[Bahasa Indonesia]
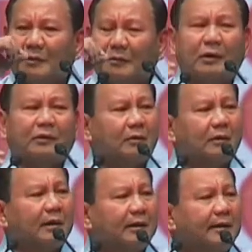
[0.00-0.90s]
membuat
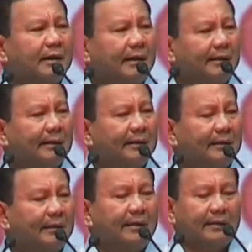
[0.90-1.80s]
orang
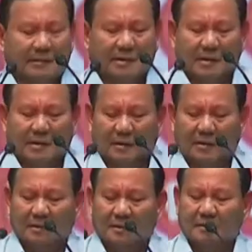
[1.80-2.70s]
kadang-kadang ya
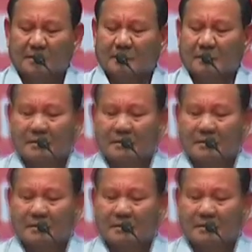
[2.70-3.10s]
uh,